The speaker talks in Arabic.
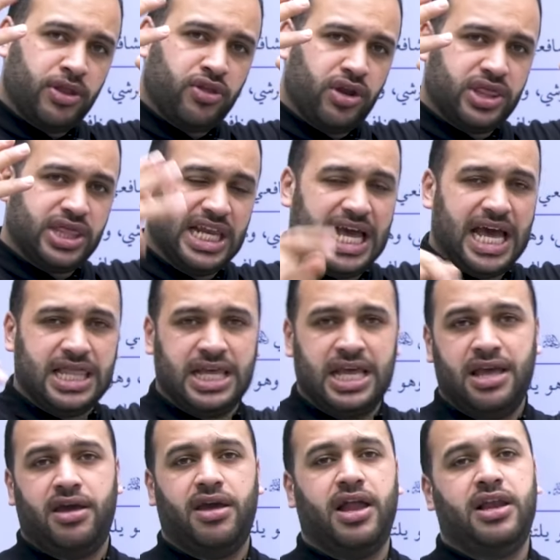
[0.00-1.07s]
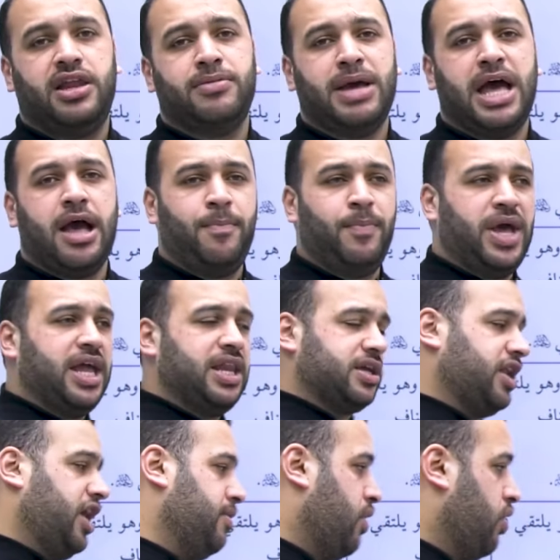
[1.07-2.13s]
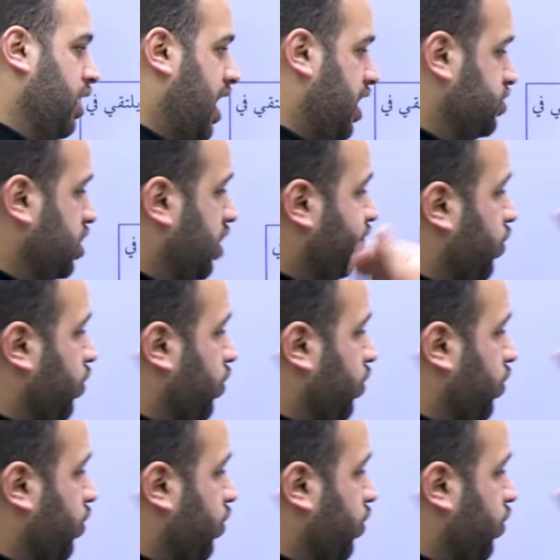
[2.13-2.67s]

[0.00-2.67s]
هذول الثلاث الإمام مالك رحمه الله عز وجل